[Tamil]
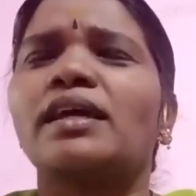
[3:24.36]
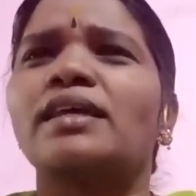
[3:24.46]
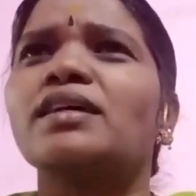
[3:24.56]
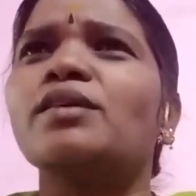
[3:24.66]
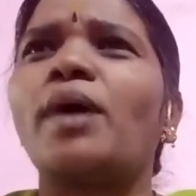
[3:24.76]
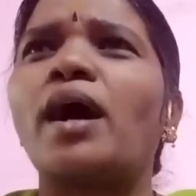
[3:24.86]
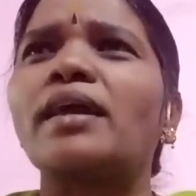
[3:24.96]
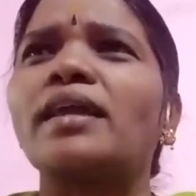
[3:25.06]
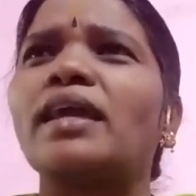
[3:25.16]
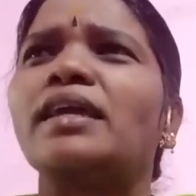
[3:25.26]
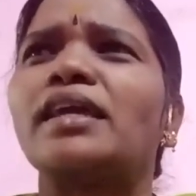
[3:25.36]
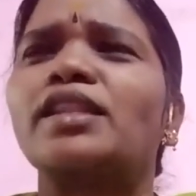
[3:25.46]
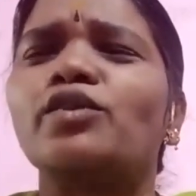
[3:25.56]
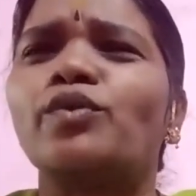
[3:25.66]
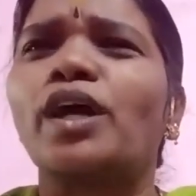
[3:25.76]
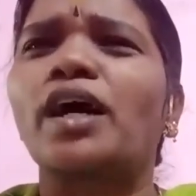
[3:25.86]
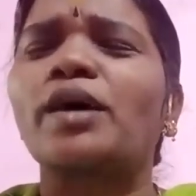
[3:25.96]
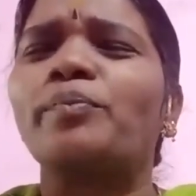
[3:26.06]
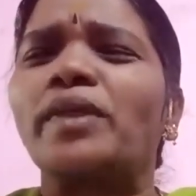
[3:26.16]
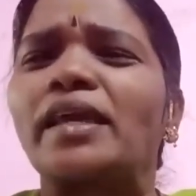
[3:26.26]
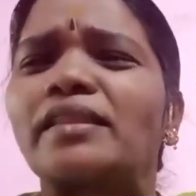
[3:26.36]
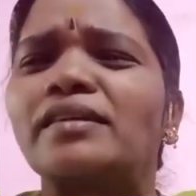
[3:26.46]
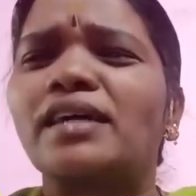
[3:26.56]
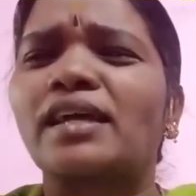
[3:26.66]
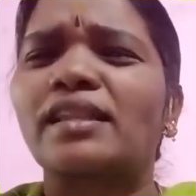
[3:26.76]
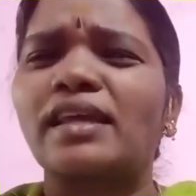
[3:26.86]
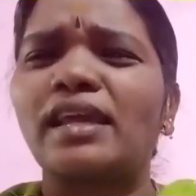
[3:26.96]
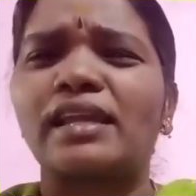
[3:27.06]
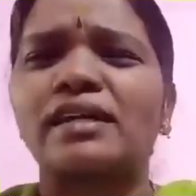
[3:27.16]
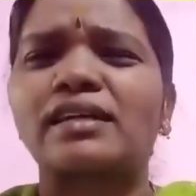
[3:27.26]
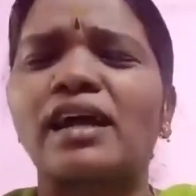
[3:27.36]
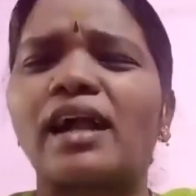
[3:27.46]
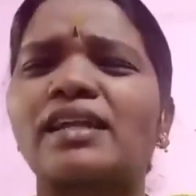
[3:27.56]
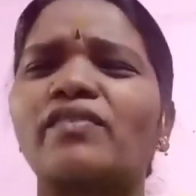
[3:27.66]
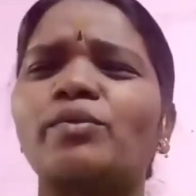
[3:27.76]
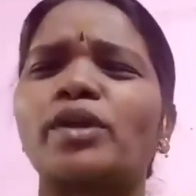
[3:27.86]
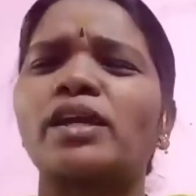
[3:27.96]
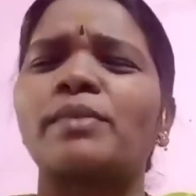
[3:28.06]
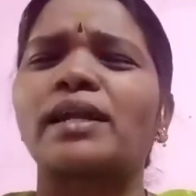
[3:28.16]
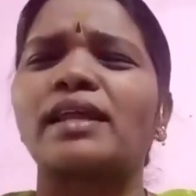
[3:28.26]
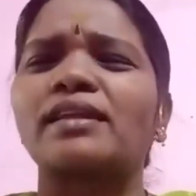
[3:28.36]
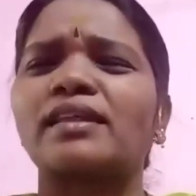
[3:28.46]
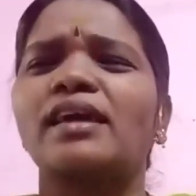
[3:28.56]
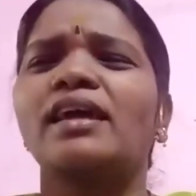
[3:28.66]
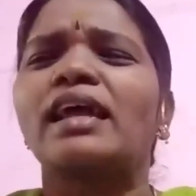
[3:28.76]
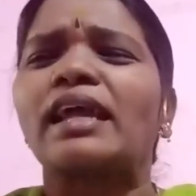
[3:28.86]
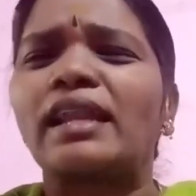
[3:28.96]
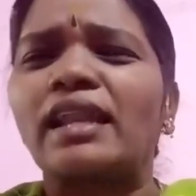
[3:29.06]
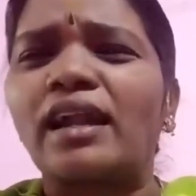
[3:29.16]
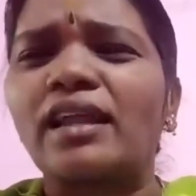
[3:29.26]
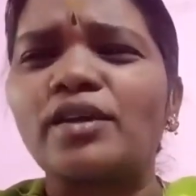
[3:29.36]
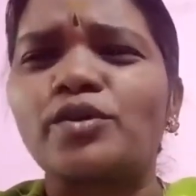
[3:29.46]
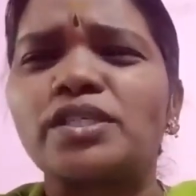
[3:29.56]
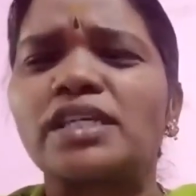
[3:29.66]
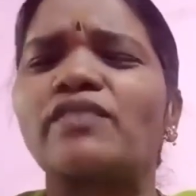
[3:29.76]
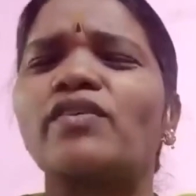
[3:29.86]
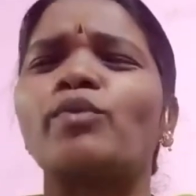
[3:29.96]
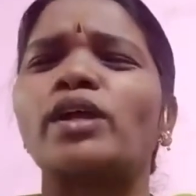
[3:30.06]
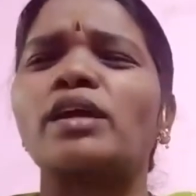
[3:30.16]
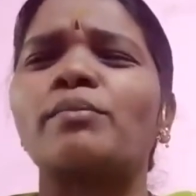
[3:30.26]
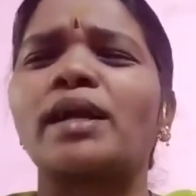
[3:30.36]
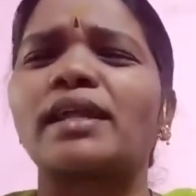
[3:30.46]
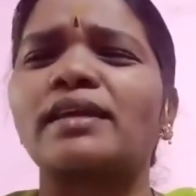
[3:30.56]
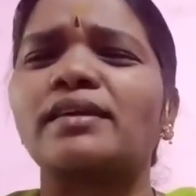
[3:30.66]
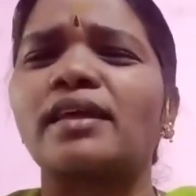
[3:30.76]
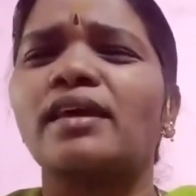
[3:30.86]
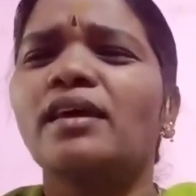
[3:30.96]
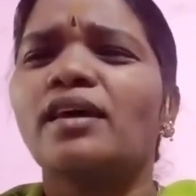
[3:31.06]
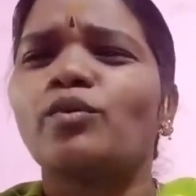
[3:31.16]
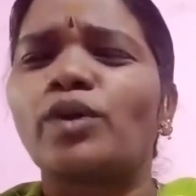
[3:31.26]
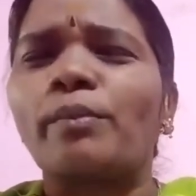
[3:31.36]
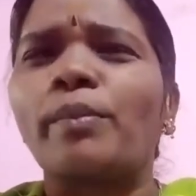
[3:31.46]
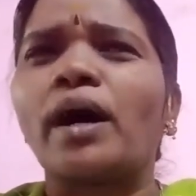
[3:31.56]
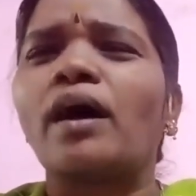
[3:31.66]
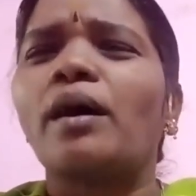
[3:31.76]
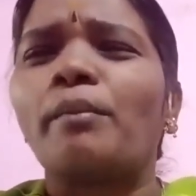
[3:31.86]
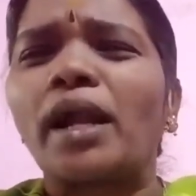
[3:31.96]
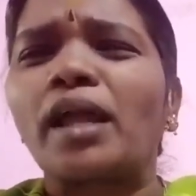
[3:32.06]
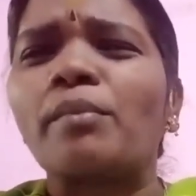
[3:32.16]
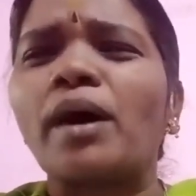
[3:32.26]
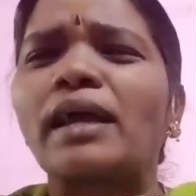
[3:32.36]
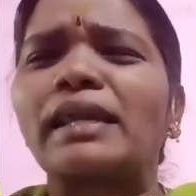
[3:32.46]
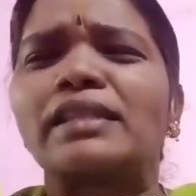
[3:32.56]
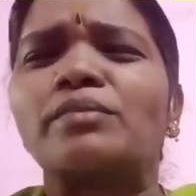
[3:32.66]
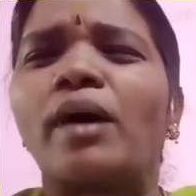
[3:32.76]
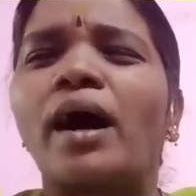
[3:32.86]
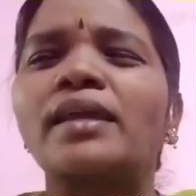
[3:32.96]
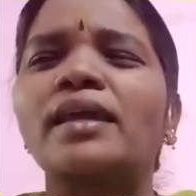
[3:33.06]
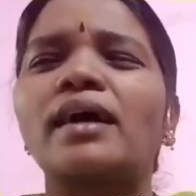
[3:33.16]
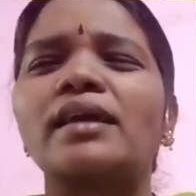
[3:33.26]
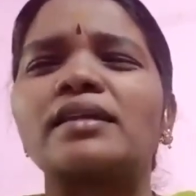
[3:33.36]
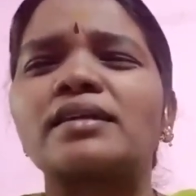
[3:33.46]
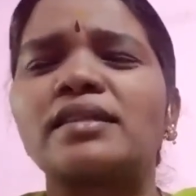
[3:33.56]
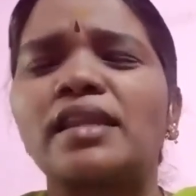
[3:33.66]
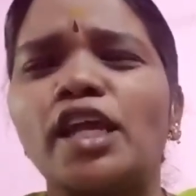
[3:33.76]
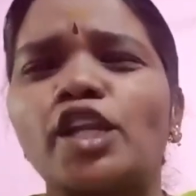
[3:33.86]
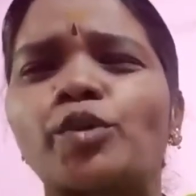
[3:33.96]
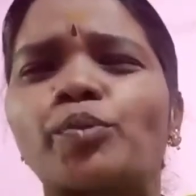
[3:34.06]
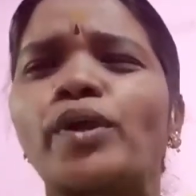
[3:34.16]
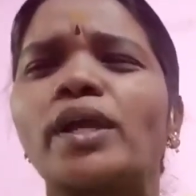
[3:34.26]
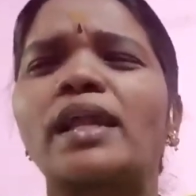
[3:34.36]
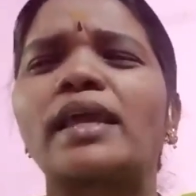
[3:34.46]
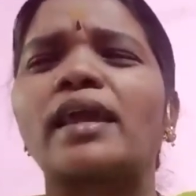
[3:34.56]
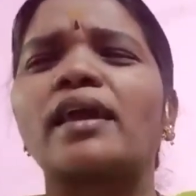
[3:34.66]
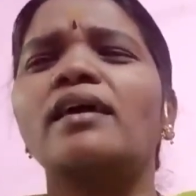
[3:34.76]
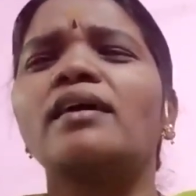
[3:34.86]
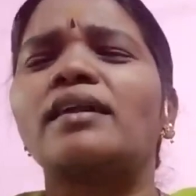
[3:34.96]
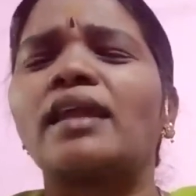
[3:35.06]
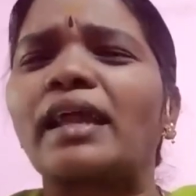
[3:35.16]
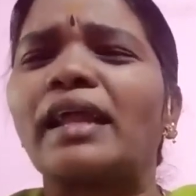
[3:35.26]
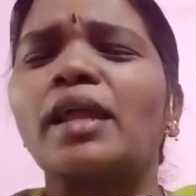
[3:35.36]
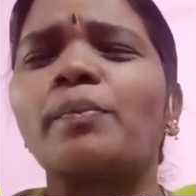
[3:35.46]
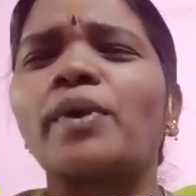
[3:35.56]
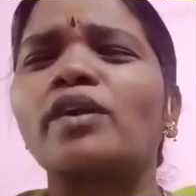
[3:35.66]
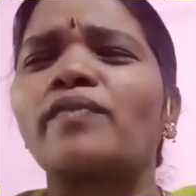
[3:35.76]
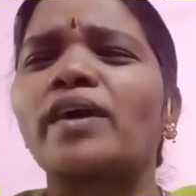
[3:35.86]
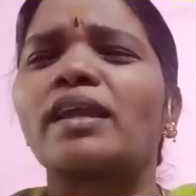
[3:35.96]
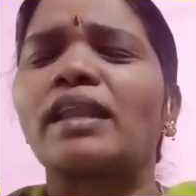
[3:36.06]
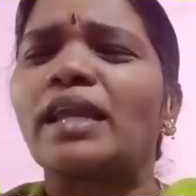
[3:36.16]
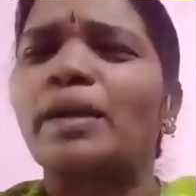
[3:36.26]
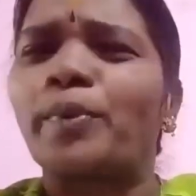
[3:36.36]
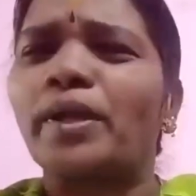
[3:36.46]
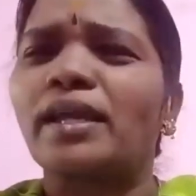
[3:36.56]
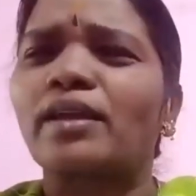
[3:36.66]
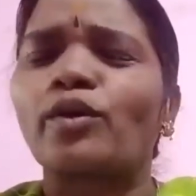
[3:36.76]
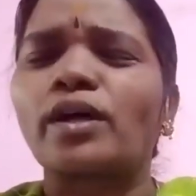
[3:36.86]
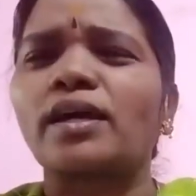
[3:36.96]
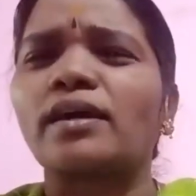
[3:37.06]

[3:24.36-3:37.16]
எது மாயை எது உலகம் எதுங்கிறதே எனக்கு காட்டவே முடிய மாட்டேங்குது என்னால யோசிக்கவே முடிய மாட்டேங்குது உடம்பா மனமா எது மாயையா இருக்குதுன்னே எனக்கு புரியலையே நான் என்ன பண்ணுவேன் நான் எப்படி என்னோட